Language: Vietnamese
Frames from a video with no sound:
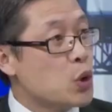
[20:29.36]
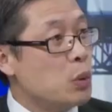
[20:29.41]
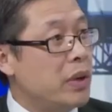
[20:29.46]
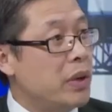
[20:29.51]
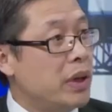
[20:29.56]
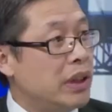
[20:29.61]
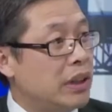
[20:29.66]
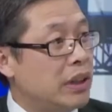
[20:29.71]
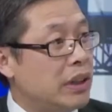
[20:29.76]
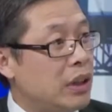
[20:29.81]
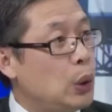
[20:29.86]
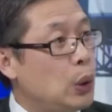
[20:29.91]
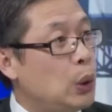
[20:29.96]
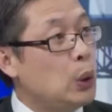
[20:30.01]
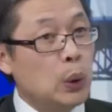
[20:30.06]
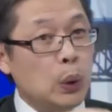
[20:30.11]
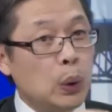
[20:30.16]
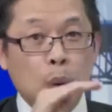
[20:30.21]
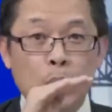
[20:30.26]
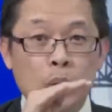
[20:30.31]
suất mình nó
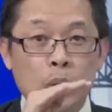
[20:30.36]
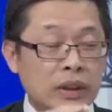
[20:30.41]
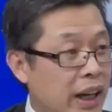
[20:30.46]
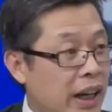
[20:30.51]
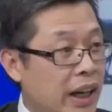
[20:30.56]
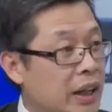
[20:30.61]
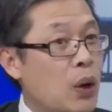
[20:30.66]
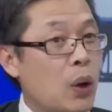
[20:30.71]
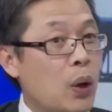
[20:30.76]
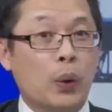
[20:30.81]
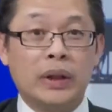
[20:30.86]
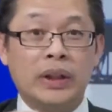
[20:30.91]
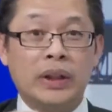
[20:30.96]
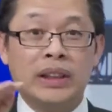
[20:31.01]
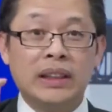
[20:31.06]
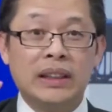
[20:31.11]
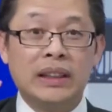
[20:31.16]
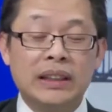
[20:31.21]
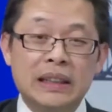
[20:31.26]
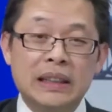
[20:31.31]
luôn luôn thay đổi
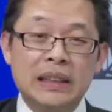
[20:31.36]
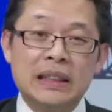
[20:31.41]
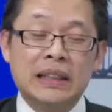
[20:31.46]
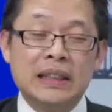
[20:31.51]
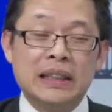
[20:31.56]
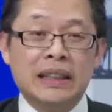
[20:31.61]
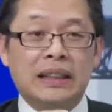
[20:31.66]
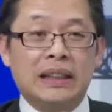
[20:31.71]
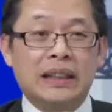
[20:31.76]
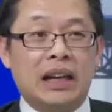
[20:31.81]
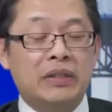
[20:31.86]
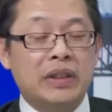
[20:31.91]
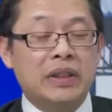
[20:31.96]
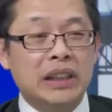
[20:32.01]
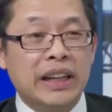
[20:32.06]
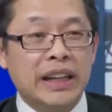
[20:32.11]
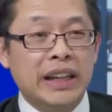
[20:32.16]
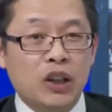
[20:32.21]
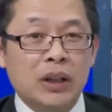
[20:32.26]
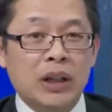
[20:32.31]
đúng yeah. tại
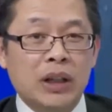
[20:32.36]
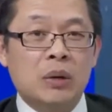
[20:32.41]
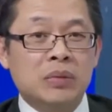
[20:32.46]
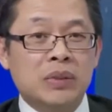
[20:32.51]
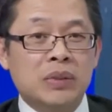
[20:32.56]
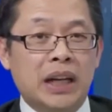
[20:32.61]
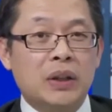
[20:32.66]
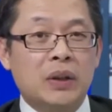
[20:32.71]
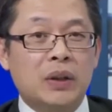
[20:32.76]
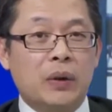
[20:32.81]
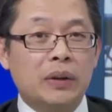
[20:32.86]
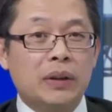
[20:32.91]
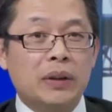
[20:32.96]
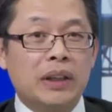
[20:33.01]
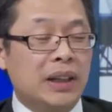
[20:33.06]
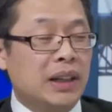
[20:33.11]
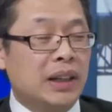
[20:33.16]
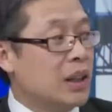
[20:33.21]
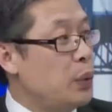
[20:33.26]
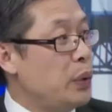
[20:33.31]
vì nếu không thay đổi
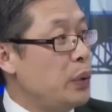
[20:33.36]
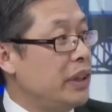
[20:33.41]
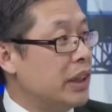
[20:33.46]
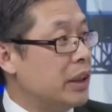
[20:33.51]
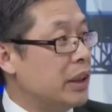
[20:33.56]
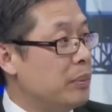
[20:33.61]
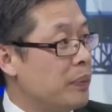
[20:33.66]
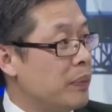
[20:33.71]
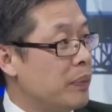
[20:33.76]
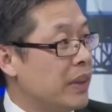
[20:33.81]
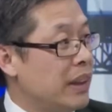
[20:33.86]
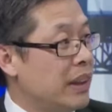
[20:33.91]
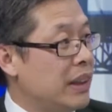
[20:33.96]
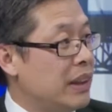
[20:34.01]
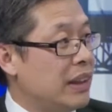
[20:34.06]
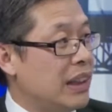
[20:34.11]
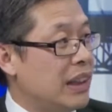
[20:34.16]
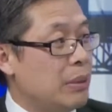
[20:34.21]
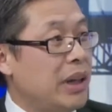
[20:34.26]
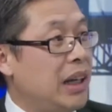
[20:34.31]
thì rất là nguy hiểm
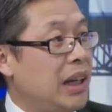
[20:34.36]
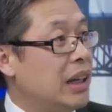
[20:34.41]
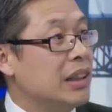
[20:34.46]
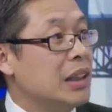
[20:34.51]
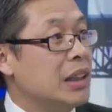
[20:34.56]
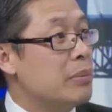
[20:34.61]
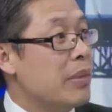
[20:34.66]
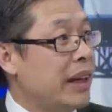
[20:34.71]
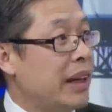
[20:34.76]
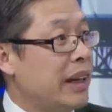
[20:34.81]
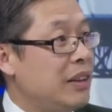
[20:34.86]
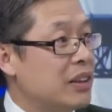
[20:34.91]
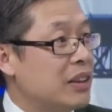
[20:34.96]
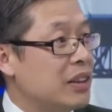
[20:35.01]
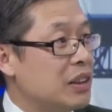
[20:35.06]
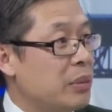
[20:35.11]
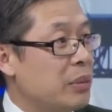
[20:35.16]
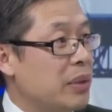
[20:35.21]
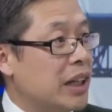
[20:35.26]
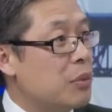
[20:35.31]
ừ. là mình là người máy
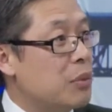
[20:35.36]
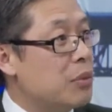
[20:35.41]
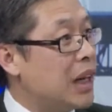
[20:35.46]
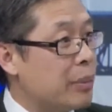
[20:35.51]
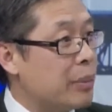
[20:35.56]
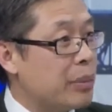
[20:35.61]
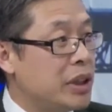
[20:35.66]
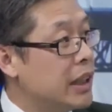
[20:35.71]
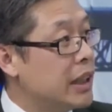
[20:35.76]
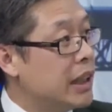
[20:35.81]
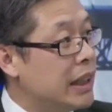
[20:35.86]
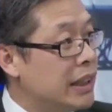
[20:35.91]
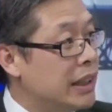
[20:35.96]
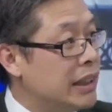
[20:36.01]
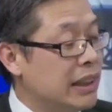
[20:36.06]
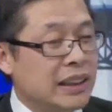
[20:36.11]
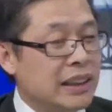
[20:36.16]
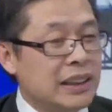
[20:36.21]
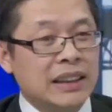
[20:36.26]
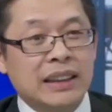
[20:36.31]
rồi mình không yeah. làm được hết
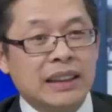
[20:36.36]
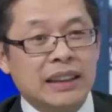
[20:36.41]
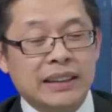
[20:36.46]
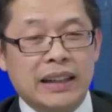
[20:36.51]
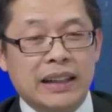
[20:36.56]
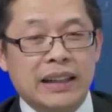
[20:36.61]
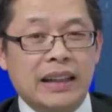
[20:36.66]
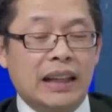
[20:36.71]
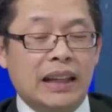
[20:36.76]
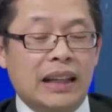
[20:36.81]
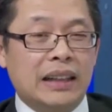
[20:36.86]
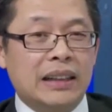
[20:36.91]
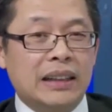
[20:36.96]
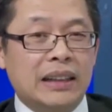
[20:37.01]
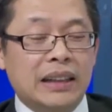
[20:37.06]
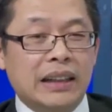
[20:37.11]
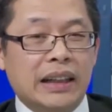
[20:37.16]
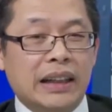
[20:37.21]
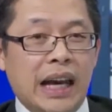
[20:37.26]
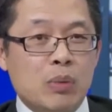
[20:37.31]
yeah thành ra là
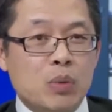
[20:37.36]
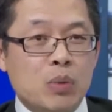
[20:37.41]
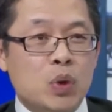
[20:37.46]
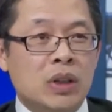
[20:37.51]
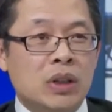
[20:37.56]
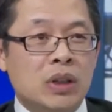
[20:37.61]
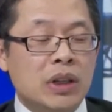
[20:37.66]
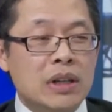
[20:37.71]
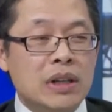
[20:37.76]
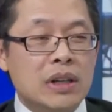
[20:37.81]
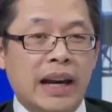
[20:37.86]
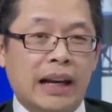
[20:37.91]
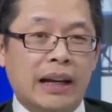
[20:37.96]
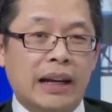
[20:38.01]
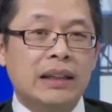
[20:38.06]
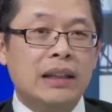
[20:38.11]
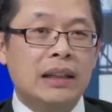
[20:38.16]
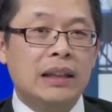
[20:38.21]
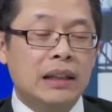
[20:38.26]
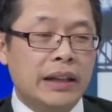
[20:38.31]
cái áp suất đừng
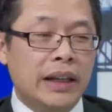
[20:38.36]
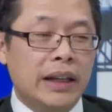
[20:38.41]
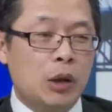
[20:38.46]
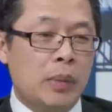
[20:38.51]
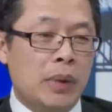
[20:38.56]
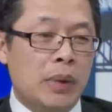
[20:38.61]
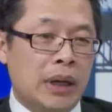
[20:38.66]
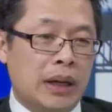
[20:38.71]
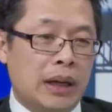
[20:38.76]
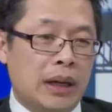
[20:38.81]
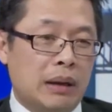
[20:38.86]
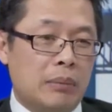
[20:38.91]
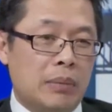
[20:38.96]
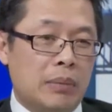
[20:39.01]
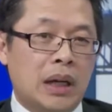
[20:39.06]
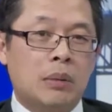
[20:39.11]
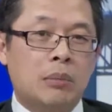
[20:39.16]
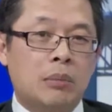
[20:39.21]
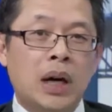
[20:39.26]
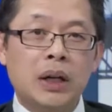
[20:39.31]
ngạc nhiên nếu mà là
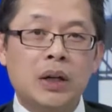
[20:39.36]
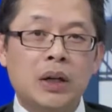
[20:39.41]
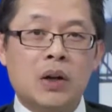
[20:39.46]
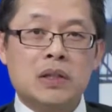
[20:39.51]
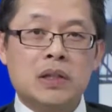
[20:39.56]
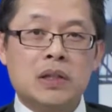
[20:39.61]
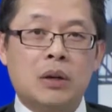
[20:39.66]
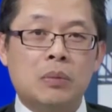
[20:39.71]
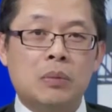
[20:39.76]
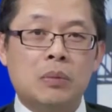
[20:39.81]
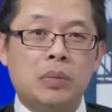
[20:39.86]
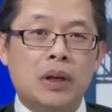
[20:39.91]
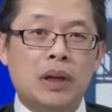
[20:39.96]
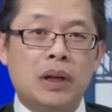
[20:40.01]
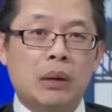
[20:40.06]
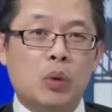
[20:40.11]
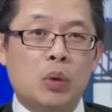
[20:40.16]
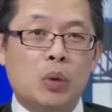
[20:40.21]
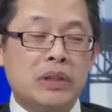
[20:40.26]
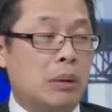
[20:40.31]
mà mới đo xong nó
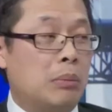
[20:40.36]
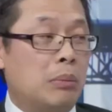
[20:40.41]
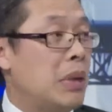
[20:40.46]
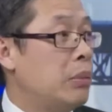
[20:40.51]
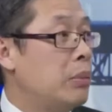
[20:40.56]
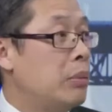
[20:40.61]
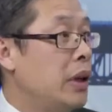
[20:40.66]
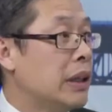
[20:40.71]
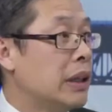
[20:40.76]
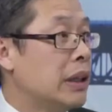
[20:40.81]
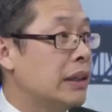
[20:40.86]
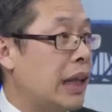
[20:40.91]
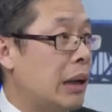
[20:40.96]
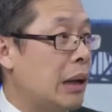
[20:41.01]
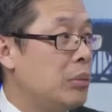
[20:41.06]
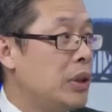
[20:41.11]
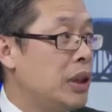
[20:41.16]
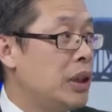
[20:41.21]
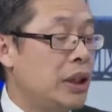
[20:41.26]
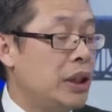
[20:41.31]
là 130 trên
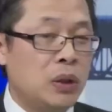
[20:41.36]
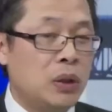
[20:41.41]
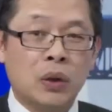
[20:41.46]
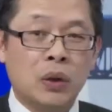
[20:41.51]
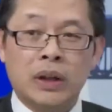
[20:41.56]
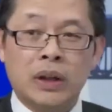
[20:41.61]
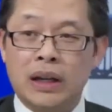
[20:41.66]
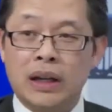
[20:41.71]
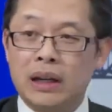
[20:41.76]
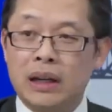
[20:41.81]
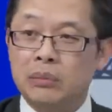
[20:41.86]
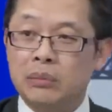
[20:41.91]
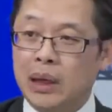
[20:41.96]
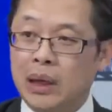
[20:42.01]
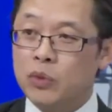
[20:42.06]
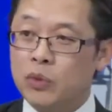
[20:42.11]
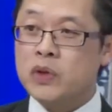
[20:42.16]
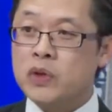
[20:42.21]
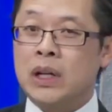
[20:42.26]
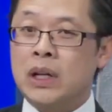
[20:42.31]
80 rồi cái là
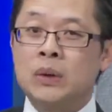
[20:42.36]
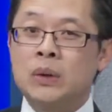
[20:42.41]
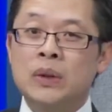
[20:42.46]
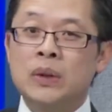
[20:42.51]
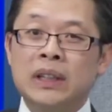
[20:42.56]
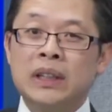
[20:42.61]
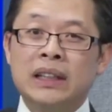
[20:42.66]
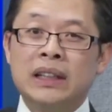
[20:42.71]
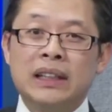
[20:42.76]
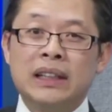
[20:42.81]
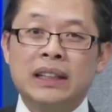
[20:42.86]
5 phút sau